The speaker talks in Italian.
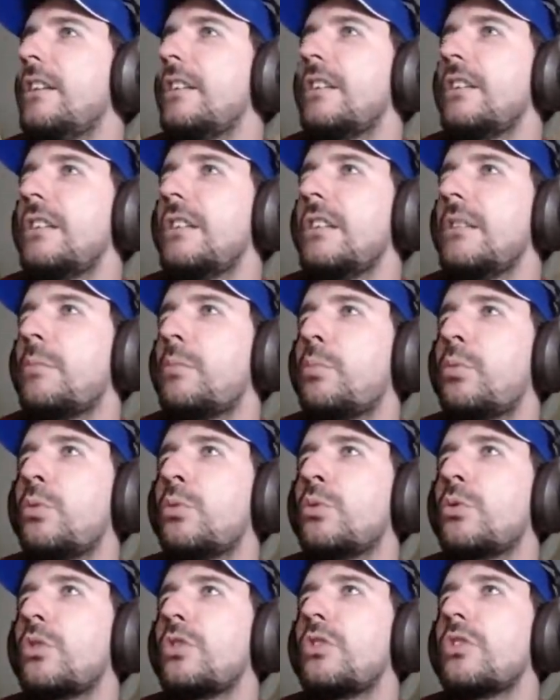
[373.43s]
il
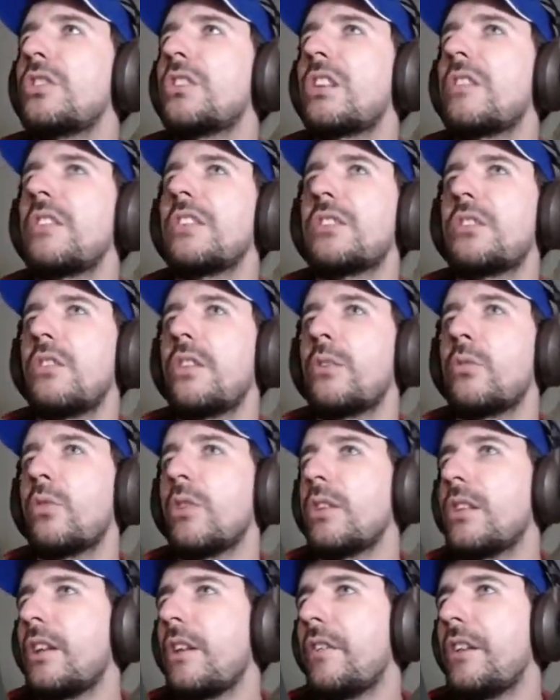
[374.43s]
punto di osservazione
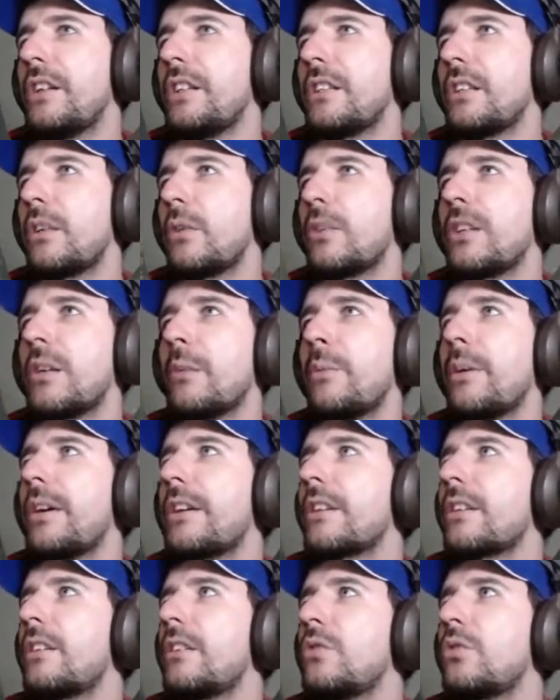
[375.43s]
qua davanti da qualche
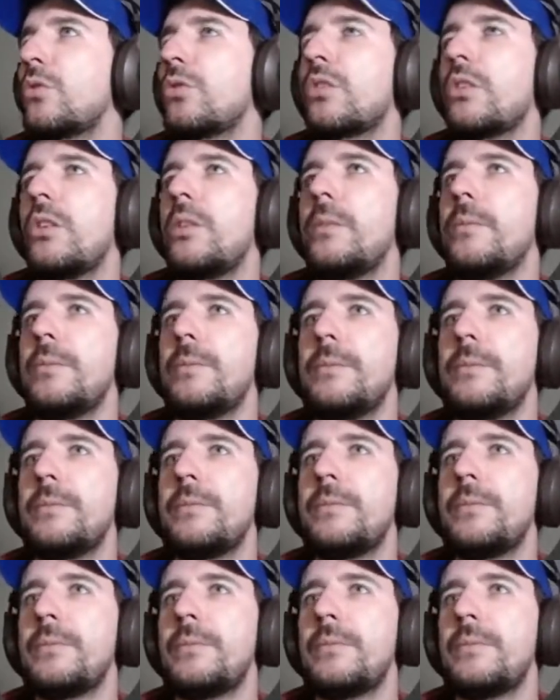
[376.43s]
parte, giusto?
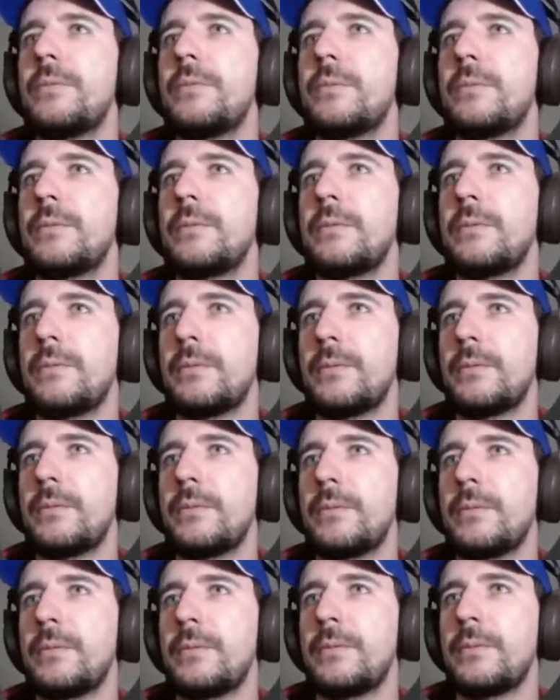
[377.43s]

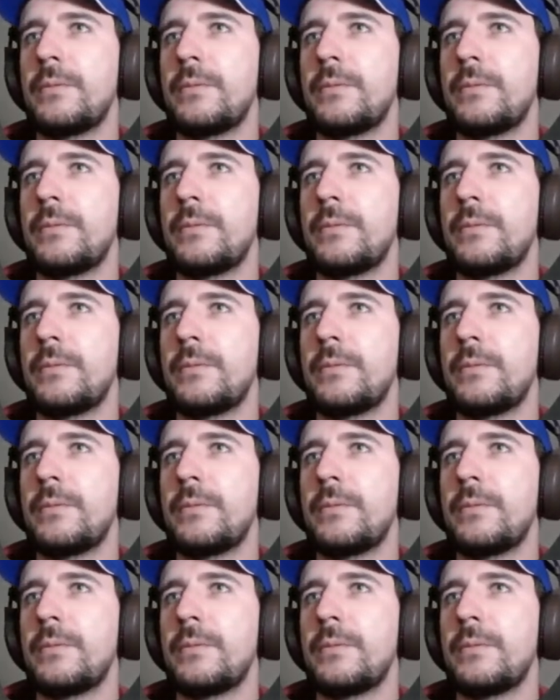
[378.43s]
Sì.